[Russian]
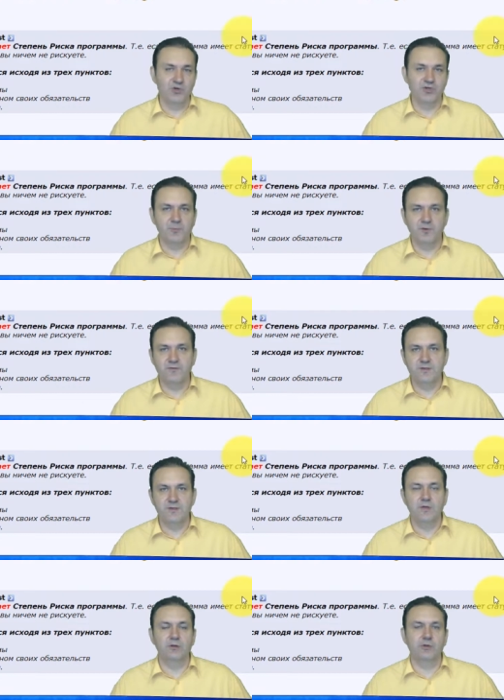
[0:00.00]
То есть можно
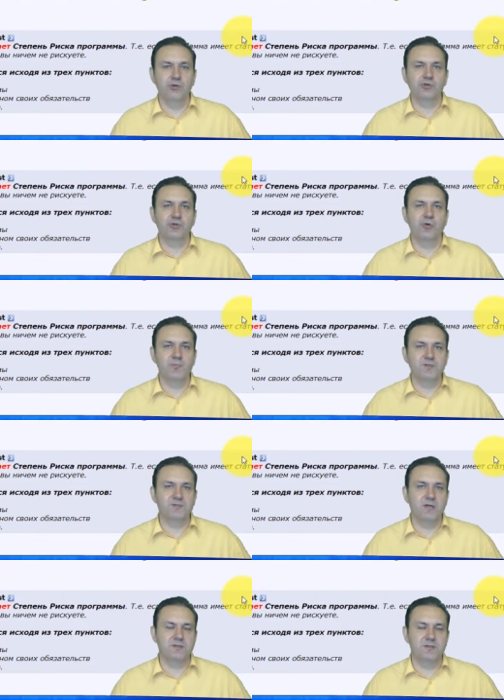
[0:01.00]
подвести итог,
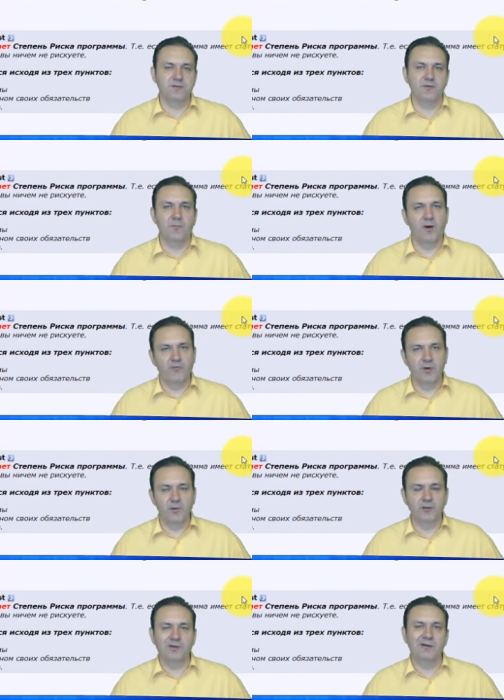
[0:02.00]
что обязательства
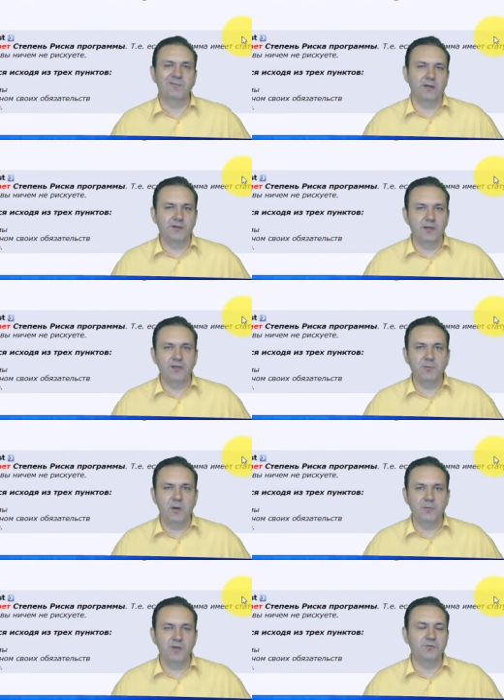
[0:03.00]
по выплатам на
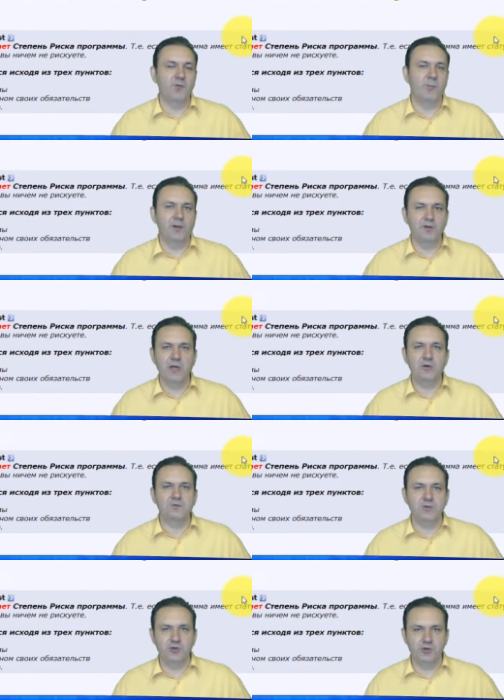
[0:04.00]
данный момент
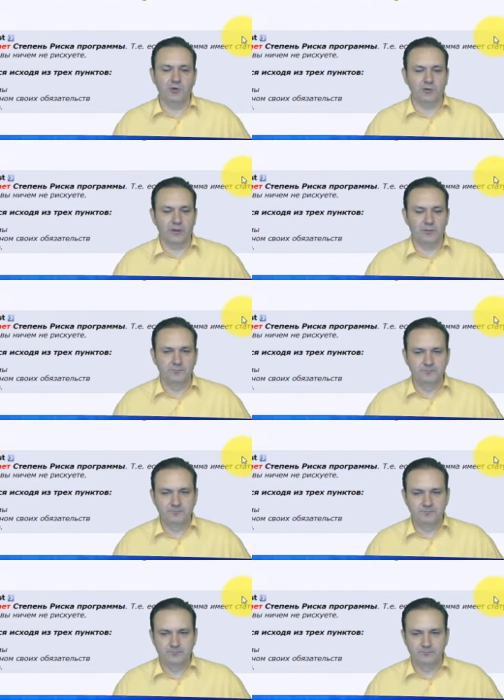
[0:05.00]
выполняются четко.